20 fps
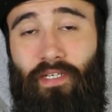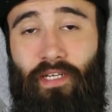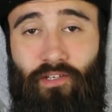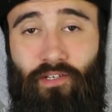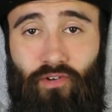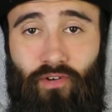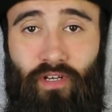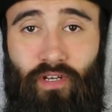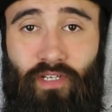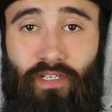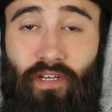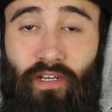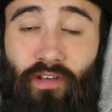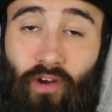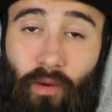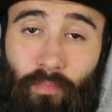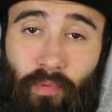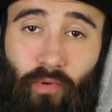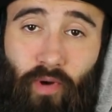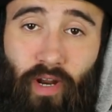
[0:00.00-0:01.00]
ich natürlich einen
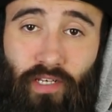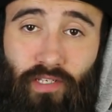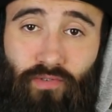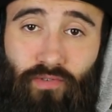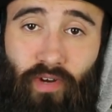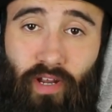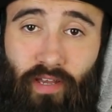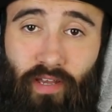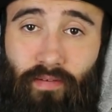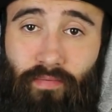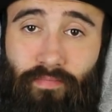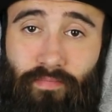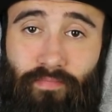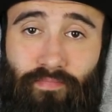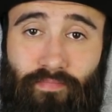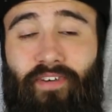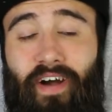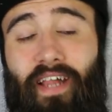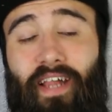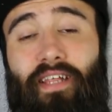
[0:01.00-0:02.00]
Copyright Strike,
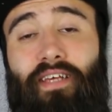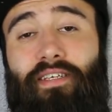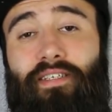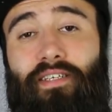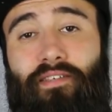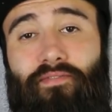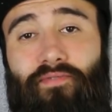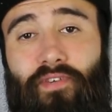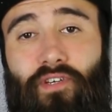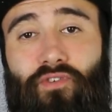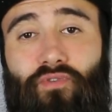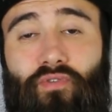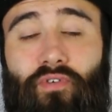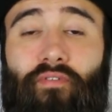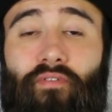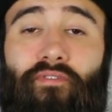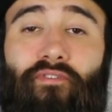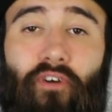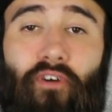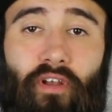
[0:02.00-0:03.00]
weil ich das Video
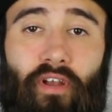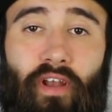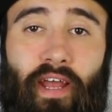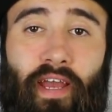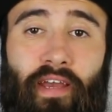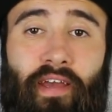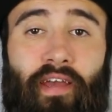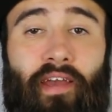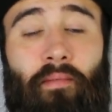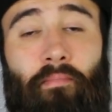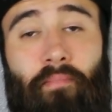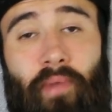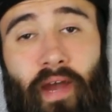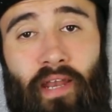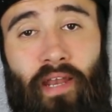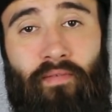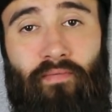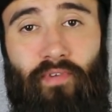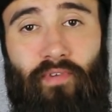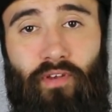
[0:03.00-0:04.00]
in voller Länge in
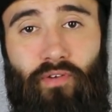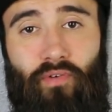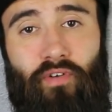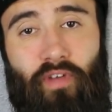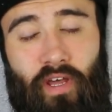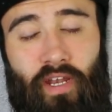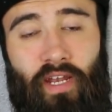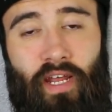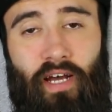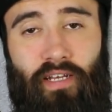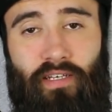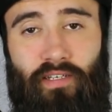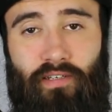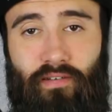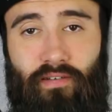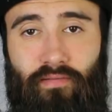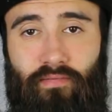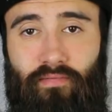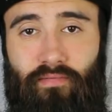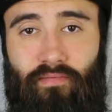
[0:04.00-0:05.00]
meinem Video drin
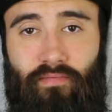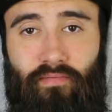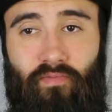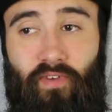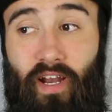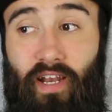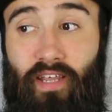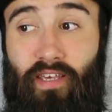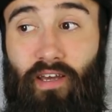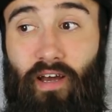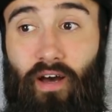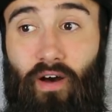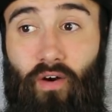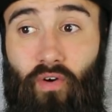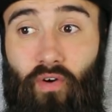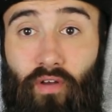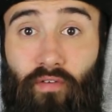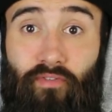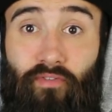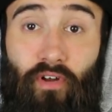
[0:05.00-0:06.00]
hatte weil ich ja
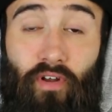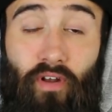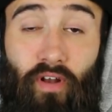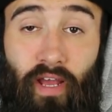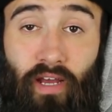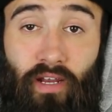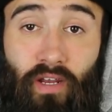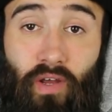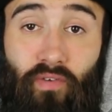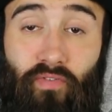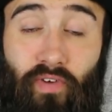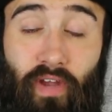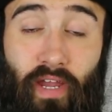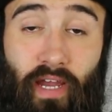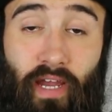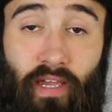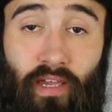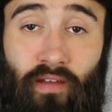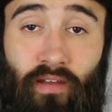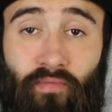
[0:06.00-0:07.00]
auch in voller Länge darauf
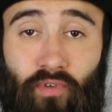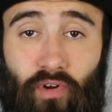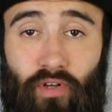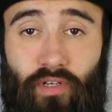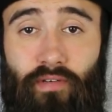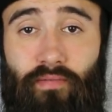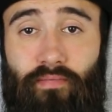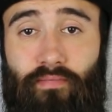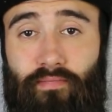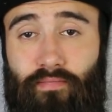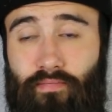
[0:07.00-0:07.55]
reagieren wollte.